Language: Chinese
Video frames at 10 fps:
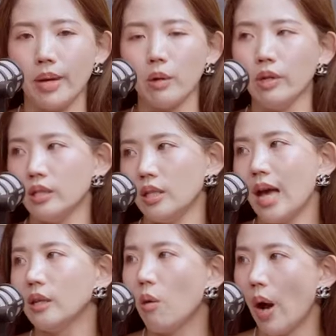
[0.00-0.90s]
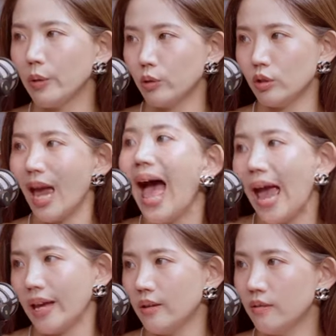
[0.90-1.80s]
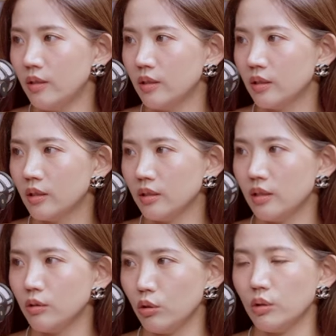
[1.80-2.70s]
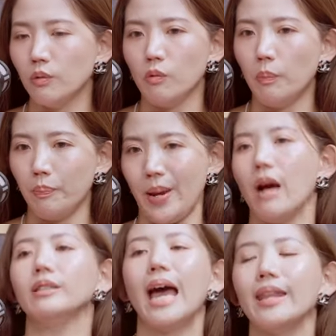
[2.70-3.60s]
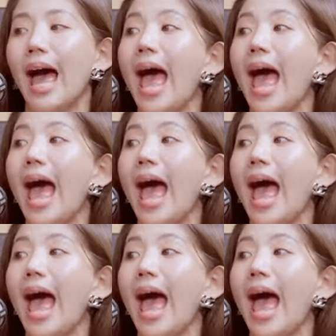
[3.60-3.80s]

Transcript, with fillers: 玫瑰其实它的花语就是爱。可是，就是不同颜色的